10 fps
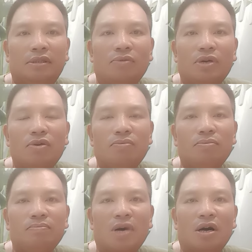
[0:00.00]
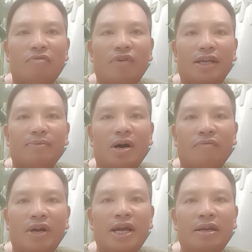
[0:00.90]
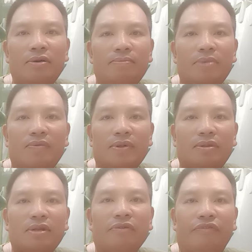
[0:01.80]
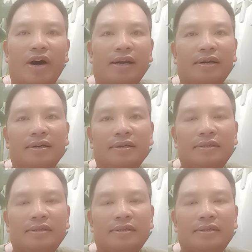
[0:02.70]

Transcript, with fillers: xong lúc mở cấm vận thì mở cấm vận hết đâu mở cấm từng phần